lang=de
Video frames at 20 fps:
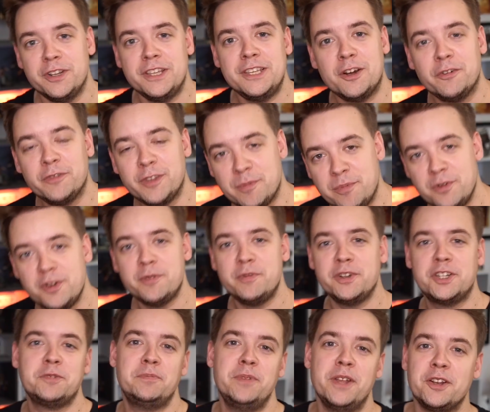und ich auf der Bühne
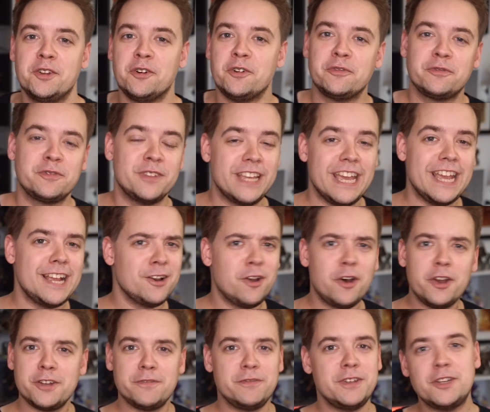mitspielen durften gegen
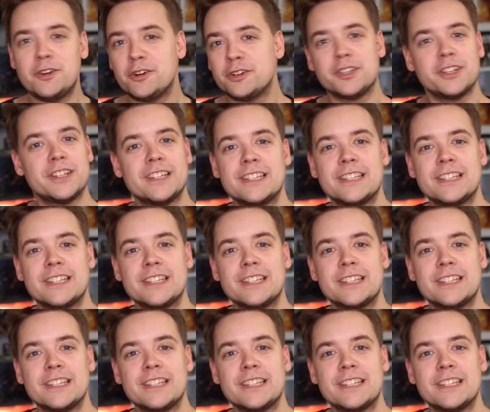Leute wie Dr.